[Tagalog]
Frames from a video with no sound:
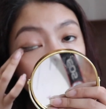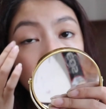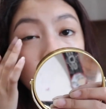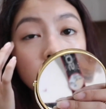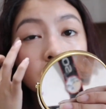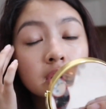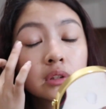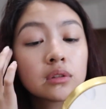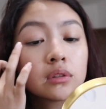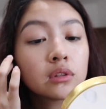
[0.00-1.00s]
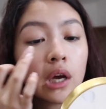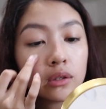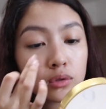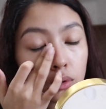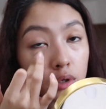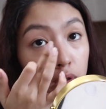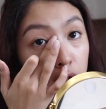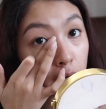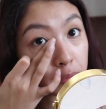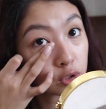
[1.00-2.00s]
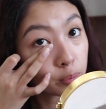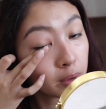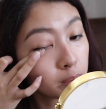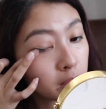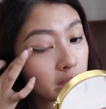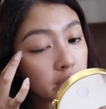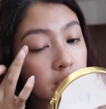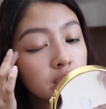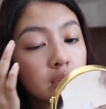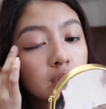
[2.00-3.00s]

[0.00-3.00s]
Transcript: Tapos, hands ko lang ginagamit ko pang blend.